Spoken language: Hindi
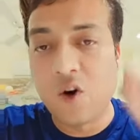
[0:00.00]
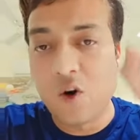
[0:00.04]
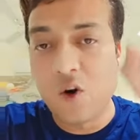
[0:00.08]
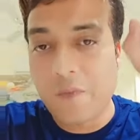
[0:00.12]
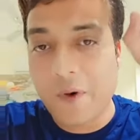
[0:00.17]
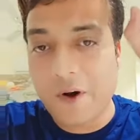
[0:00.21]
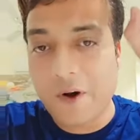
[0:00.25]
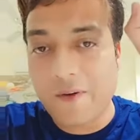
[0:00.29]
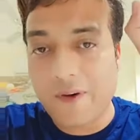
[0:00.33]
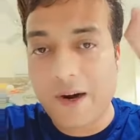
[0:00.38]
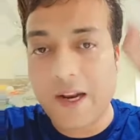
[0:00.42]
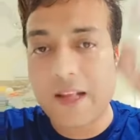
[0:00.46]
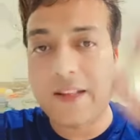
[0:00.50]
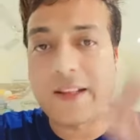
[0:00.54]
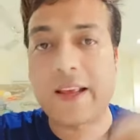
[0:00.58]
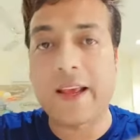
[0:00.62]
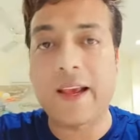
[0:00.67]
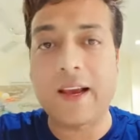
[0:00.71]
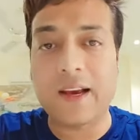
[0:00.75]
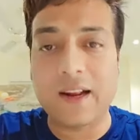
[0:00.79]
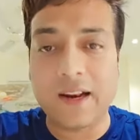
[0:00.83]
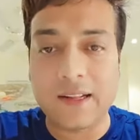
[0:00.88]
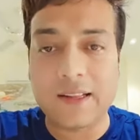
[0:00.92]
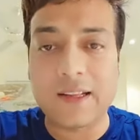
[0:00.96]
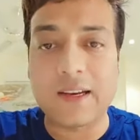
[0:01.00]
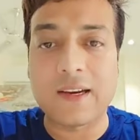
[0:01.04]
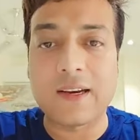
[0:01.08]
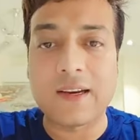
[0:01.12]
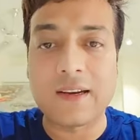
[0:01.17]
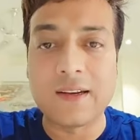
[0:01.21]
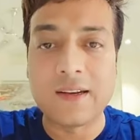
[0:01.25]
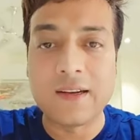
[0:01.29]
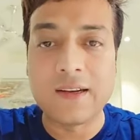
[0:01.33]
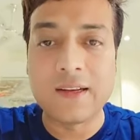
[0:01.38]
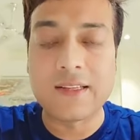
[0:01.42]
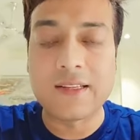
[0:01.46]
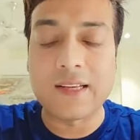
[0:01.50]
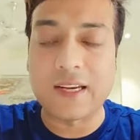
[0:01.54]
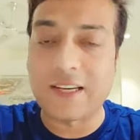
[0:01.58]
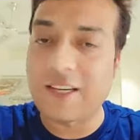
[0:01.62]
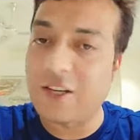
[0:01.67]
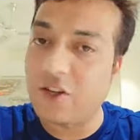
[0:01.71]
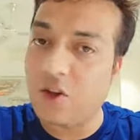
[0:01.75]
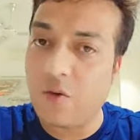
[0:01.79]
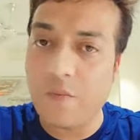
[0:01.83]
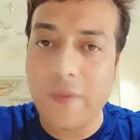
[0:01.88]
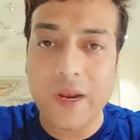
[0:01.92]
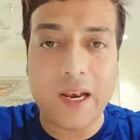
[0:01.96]
ऊपर वाला देख रहा था
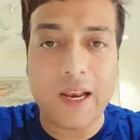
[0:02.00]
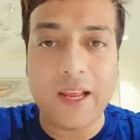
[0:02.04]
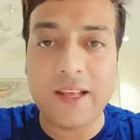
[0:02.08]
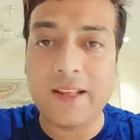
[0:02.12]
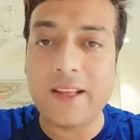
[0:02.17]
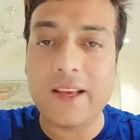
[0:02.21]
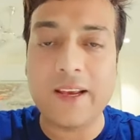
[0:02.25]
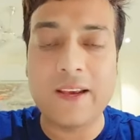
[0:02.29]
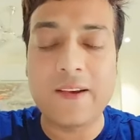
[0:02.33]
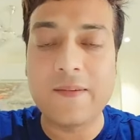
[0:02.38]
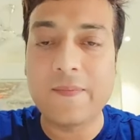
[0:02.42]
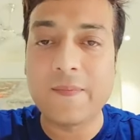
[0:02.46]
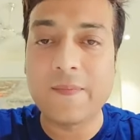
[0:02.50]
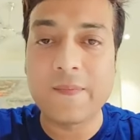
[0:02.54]
सजा तो मिलनी थी